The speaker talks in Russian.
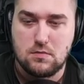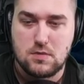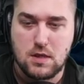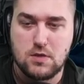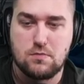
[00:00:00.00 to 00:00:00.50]

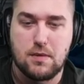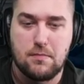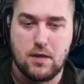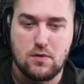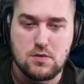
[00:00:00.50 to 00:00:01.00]
Схожу
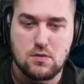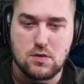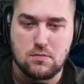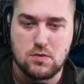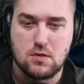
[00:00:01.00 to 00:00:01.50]
побреюсь,
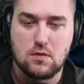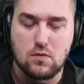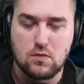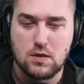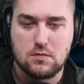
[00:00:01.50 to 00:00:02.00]
тоже будет
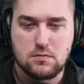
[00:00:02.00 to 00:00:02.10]
круто.